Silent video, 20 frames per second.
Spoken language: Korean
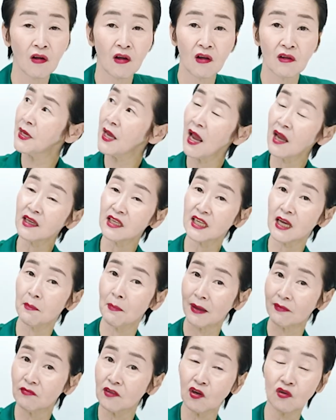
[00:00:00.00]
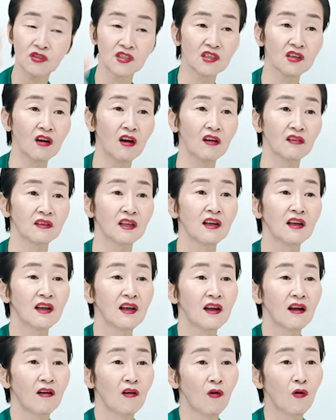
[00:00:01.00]
비행기가 만들어진 건
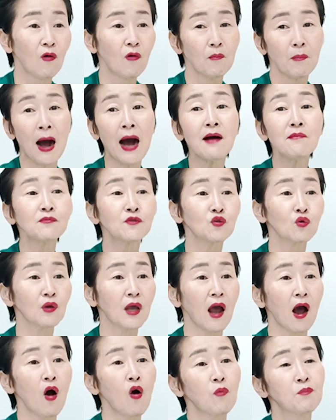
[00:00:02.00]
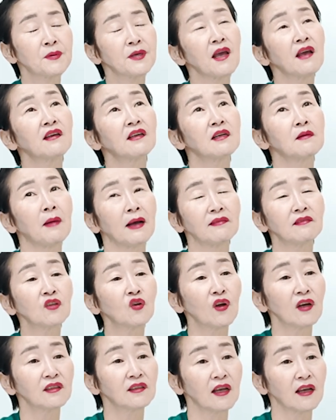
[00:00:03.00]
어, 마음속에 아우 비행기를
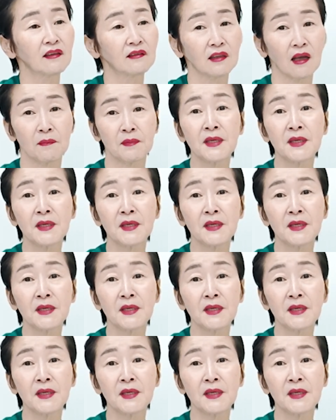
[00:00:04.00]
만들어야 되겠다.